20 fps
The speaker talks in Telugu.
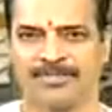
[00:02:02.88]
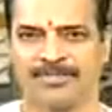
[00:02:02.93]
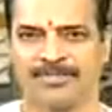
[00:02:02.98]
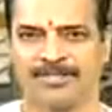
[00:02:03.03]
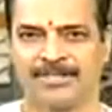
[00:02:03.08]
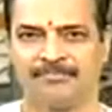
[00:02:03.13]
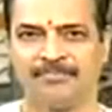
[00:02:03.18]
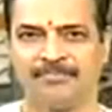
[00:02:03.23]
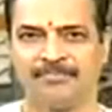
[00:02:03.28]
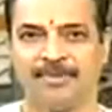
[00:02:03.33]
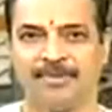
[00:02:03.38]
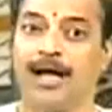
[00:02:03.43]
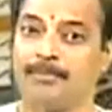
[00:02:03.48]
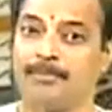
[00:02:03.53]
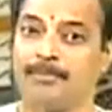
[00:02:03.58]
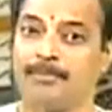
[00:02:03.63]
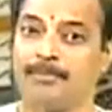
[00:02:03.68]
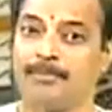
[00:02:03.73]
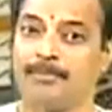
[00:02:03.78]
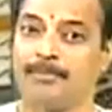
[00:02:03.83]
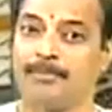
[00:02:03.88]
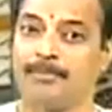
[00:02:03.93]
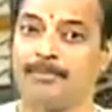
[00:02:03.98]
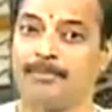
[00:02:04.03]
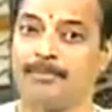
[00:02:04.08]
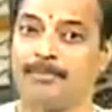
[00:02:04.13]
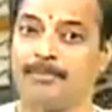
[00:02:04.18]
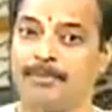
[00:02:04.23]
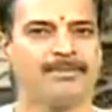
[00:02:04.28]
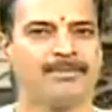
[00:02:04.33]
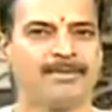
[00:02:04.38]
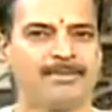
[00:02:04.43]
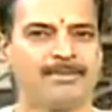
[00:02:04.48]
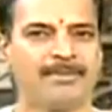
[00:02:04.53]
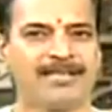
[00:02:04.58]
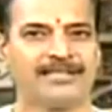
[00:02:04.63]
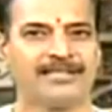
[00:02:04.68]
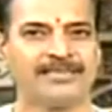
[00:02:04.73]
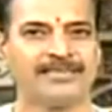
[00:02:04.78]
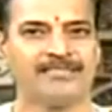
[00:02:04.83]
ఉంది ఆపిమట భాద్రపద
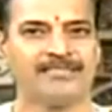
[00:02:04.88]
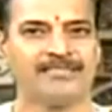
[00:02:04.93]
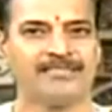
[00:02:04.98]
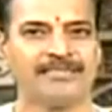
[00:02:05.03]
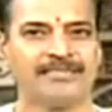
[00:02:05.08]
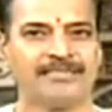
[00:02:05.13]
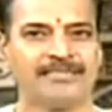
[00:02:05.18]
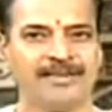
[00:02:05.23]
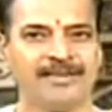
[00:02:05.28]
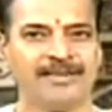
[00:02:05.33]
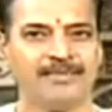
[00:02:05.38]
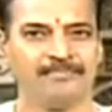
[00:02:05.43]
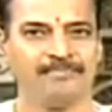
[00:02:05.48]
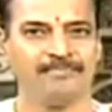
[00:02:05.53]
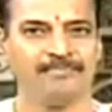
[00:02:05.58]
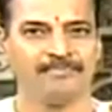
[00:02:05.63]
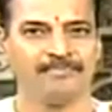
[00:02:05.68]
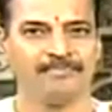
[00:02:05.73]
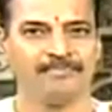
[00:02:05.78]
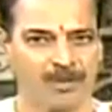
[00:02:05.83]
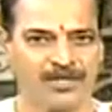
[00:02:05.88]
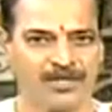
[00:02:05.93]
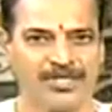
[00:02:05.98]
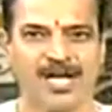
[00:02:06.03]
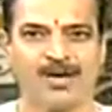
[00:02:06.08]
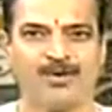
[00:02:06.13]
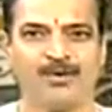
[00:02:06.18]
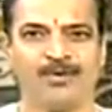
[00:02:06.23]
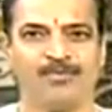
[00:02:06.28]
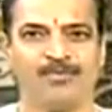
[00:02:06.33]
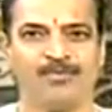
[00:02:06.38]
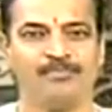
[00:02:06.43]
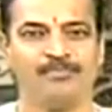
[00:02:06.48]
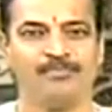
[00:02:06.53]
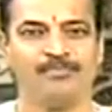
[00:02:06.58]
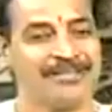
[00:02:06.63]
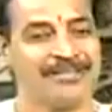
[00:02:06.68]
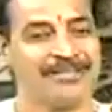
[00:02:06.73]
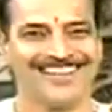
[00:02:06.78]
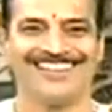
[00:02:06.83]
మాసం పితృపక్షాలు
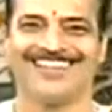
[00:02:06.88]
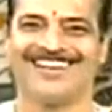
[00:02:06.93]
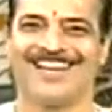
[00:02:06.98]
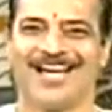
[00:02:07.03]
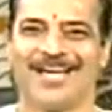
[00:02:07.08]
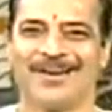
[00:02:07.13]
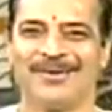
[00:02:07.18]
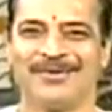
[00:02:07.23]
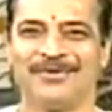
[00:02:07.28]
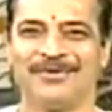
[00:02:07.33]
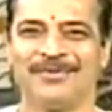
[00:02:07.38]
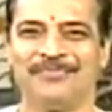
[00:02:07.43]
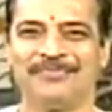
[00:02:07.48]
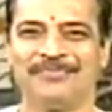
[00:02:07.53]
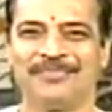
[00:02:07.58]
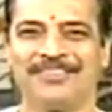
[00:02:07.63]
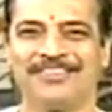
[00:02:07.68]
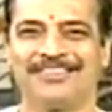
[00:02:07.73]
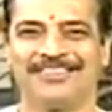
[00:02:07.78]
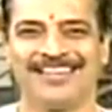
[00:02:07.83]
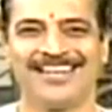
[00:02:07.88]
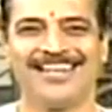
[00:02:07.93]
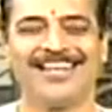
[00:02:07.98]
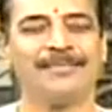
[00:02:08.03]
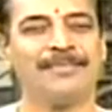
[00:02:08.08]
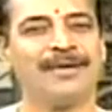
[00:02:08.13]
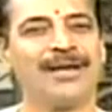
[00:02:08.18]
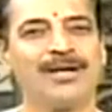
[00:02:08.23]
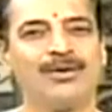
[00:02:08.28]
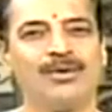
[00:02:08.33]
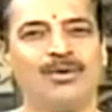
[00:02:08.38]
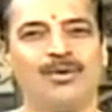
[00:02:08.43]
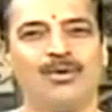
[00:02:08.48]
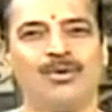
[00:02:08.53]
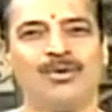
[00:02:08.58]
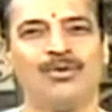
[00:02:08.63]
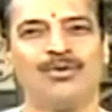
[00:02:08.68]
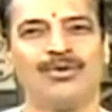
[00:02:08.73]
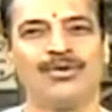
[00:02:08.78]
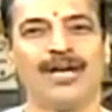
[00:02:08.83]
పెద్దల దినాలు తిరిగి మనకు
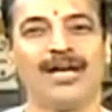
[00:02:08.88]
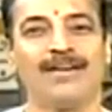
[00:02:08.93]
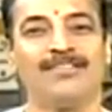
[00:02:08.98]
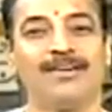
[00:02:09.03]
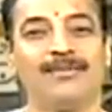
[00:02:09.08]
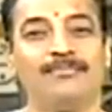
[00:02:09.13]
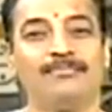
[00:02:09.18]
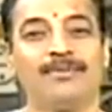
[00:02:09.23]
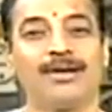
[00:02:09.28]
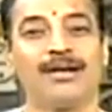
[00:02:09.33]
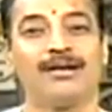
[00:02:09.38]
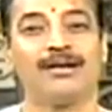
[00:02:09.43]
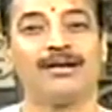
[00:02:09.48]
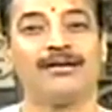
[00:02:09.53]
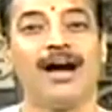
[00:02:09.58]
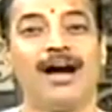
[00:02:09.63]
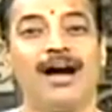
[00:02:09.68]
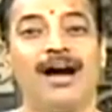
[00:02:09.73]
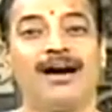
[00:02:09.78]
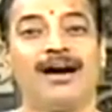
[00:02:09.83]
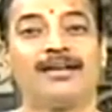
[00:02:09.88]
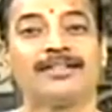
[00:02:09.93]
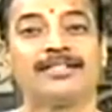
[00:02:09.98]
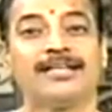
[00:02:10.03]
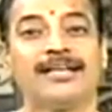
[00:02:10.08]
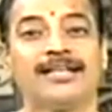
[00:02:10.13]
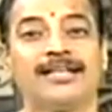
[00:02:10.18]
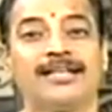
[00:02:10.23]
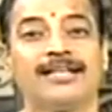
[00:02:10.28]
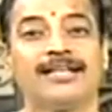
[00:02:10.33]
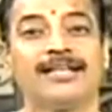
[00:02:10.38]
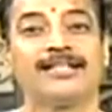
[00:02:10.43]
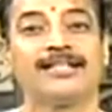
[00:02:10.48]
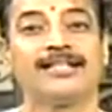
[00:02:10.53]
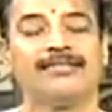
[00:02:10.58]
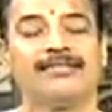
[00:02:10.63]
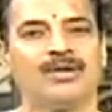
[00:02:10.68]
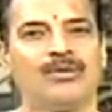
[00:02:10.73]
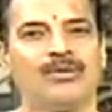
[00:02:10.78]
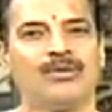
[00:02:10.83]
నవంబర్ ఆరవ తేదీ
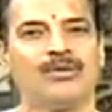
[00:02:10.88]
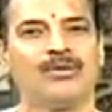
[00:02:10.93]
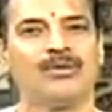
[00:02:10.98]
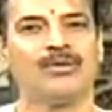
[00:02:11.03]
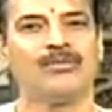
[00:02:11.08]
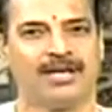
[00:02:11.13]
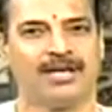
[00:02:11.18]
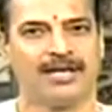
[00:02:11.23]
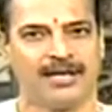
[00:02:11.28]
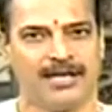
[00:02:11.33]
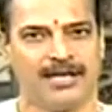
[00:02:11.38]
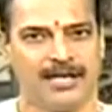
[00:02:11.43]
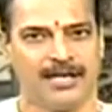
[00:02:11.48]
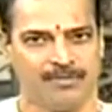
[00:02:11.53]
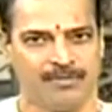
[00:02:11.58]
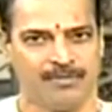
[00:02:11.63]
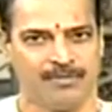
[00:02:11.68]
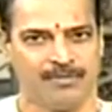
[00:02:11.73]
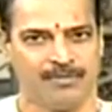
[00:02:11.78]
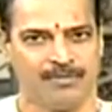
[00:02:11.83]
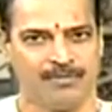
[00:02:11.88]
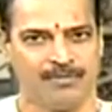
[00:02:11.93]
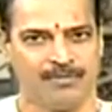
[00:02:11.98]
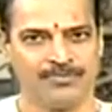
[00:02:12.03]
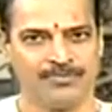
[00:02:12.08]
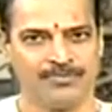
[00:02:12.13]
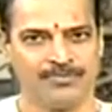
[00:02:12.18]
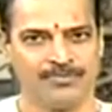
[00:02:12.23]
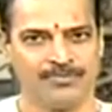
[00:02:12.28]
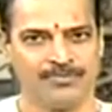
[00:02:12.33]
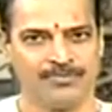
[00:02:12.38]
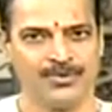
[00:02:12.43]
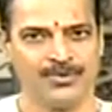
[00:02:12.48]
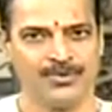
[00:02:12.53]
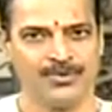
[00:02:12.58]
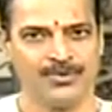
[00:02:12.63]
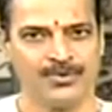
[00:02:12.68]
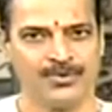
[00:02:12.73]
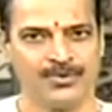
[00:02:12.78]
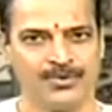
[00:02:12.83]
వరకు ముహూర్తాలు లేవు
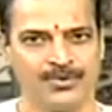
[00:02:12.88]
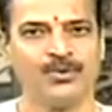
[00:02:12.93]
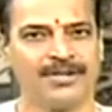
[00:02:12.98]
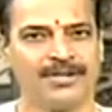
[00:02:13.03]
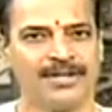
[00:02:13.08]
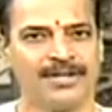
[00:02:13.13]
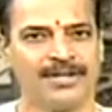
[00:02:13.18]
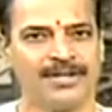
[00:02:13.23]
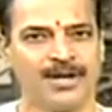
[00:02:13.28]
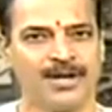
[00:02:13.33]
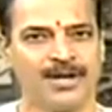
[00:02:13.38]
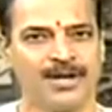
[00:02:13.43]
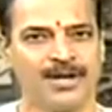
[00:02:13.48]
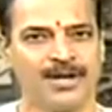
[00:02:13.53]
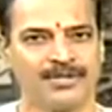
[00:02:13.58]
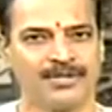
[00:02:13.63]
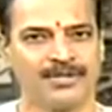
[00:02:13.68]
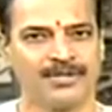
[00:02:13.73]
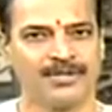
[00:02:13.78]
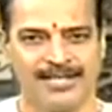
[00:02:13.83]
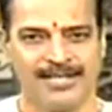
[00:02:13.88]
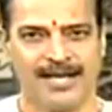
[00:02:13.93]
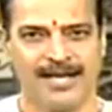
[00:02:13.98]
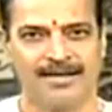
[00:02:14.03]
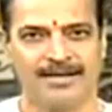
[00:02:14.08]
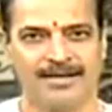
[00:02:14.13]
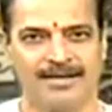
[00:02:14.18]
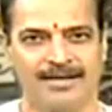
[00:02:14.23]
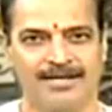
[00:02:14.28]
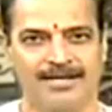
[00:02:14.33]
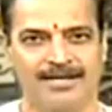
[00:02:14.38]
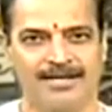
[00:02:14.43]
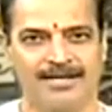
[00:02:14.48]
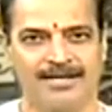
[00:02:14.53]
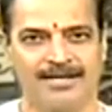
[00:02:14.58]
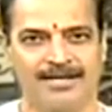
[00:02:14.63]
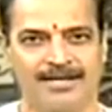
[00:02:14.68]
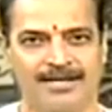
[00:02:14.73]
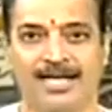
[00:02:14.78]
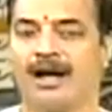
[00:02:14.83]
జూన్ ఇరవై ఏడు తర్వాత
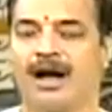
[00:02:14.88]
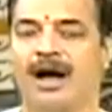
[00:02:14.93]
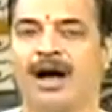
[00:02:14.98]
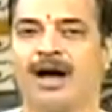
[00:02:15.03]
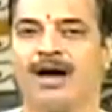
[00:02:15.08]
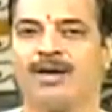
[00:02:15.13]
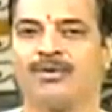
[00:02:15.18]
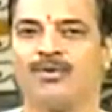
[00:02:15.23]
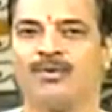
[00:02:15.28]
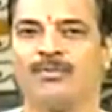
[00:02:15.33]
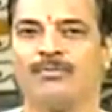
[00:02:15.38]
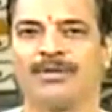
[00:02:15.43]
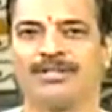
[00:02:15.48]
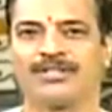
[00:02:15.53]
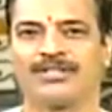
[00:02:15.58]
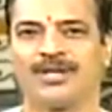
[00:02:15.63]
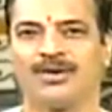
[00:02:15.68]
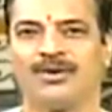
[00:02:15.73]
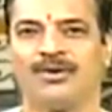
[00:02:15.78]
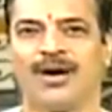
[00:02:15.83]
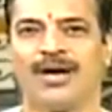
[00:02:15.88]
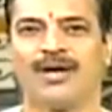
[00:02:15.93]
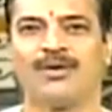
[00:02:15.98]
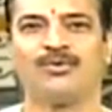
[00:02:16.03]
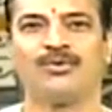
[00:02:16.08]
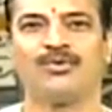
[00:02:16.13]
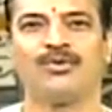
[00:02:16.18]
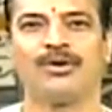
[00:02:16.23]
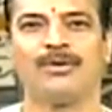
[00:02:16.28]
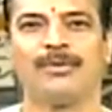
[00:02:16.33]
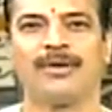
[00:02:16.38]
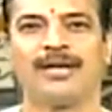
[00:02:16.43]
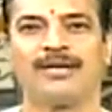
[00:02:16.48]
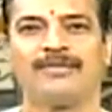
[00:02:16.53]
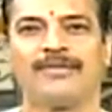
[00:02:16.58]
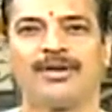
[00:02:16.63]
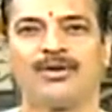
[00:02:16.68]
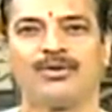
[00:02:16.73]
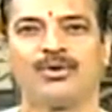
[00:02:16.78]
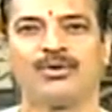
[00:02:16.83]
నవంబర్ ఆరు మధ్యలో
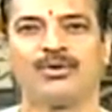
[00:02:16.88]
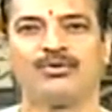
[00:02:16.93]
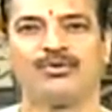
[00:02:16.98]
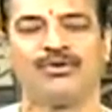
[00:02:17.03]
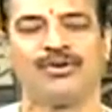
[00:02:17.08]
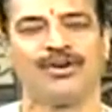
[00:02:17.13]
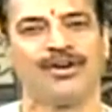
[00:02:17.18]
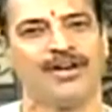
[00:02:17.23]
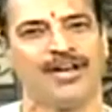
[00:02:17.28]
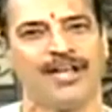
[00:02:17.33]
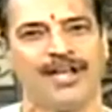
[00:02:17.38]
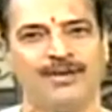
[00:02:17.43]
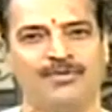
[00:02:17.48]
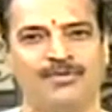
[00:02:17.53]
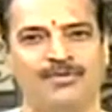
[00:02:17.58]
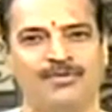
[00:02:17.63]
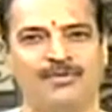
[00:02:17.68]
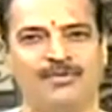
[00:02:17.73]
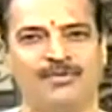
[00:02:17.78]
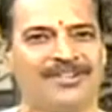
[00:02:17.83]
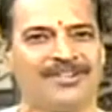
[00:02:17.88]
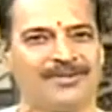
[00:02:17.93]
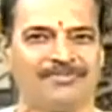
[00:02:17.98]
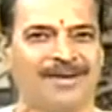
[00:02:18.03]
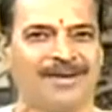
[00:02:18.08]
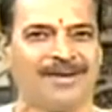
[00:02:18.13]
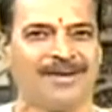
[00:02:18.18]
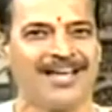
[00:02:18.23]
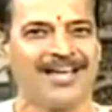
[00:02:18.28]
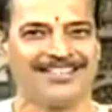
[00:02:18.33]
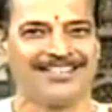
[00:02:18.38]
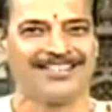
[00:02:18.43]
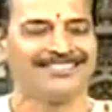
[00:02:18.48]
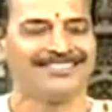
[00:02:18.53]
అనుకూలమైనటువంటి రోజులు లేవు అని చెప్పాలి